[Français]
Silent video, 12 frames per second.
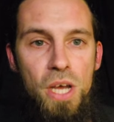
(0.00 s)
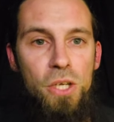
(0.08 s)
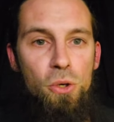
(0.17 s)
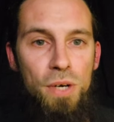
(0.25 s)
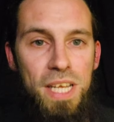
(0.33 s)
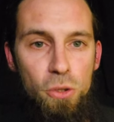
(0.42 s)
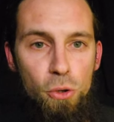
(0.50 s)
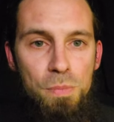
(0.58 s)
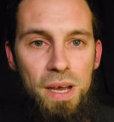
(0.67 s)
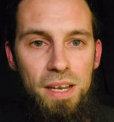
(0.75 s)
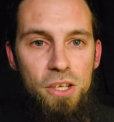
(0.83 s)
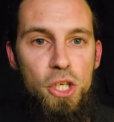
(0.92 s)
quand l'être
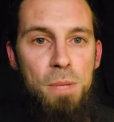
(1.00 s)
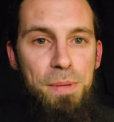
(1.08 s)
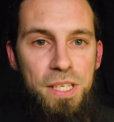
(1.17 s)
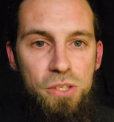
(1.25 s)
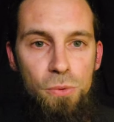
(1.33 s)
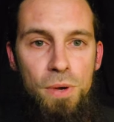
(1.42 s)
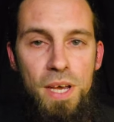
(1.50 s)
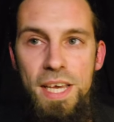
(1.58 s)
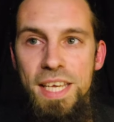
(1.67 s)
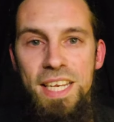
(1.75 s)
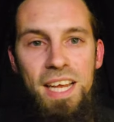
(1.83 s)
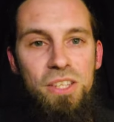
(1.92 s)
humain lâche la pression,
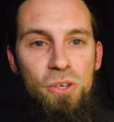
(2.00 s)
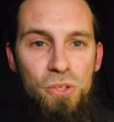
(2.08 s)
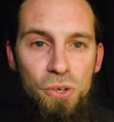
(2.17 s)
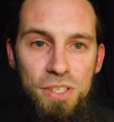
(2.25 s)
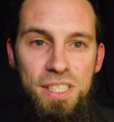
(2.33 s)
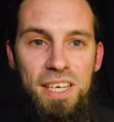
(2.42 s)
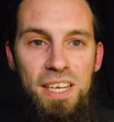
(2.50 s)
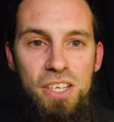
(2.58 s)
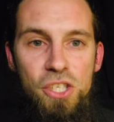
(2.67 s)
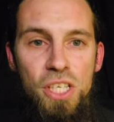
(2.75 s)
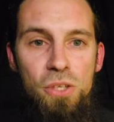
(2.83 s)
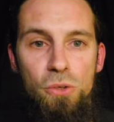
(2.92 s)
il a tendance à la
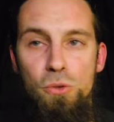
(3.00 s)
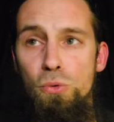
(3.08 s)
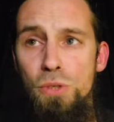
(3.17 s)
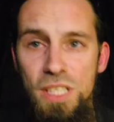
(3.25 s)
lâcher dans tous